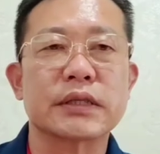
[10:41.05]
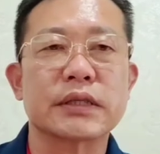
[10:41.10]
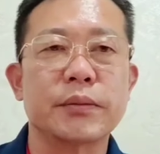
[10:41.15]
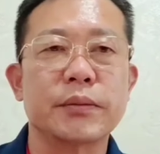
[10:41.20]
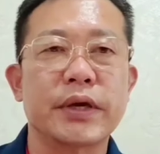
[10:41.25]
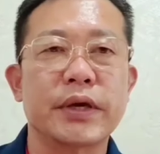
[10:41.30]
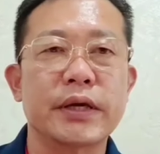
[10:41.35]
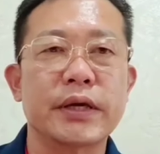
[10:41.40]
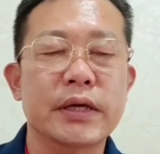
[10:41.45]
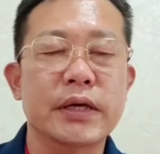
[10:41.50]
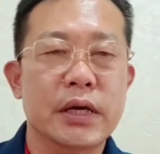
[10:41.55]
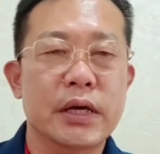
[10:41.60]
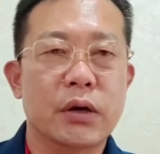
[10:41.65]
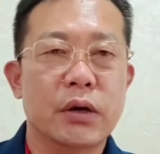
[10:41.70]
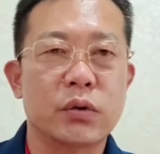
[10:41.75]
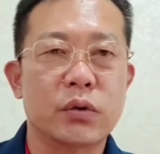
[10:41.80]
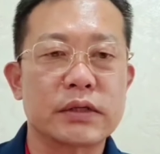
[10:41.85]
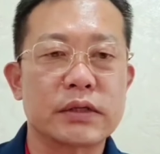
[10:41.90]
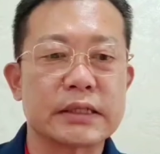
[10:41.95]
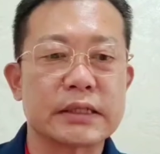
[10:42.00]
이 때문에
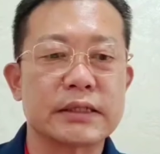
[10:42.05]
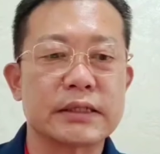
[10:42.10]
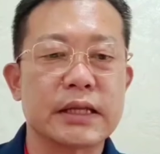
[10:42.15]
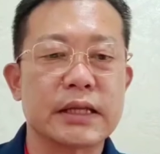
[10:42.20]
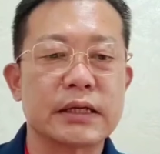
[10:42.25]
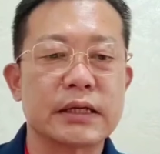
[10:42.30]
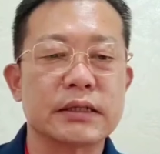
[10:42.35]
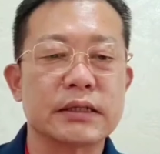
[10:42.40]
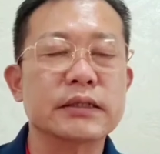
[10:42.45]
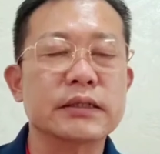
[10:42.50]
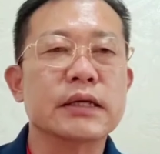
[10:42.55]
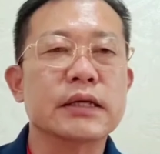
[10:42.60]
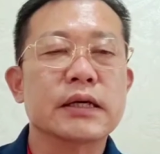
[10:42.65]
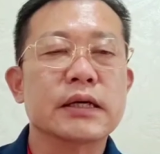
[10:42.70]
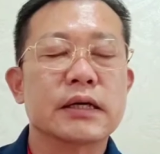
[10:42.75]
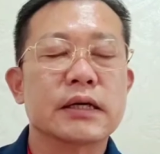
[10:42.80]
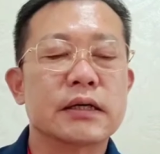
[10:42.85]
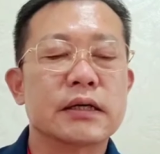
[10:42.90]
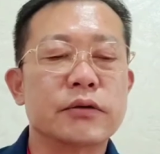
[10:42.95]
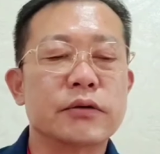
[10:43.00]
오늘 같은 날은
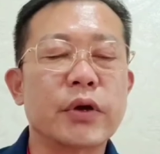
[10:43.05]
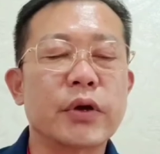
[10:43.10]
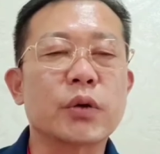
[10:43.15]
어,